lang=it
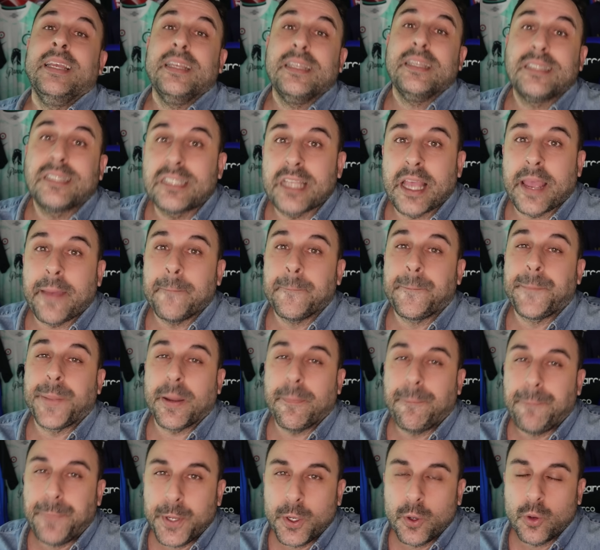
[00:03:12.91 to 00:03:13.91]

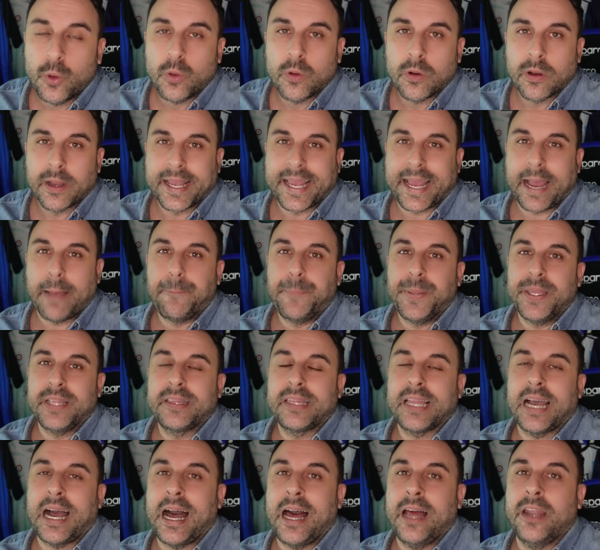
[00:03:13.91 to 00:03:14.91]
sempre più
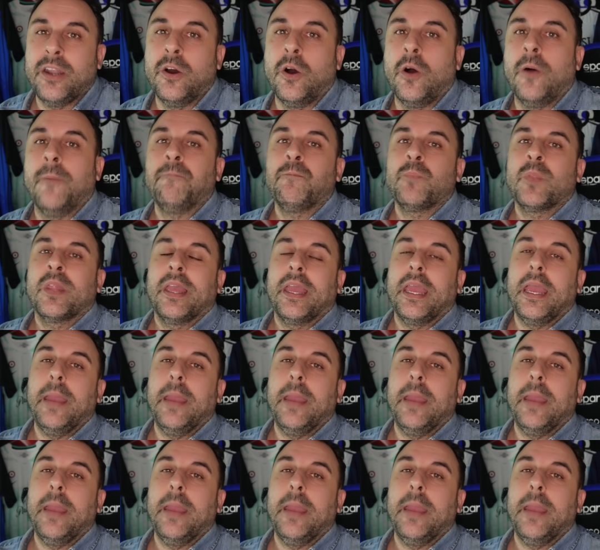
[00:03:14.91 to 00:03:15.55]
capitano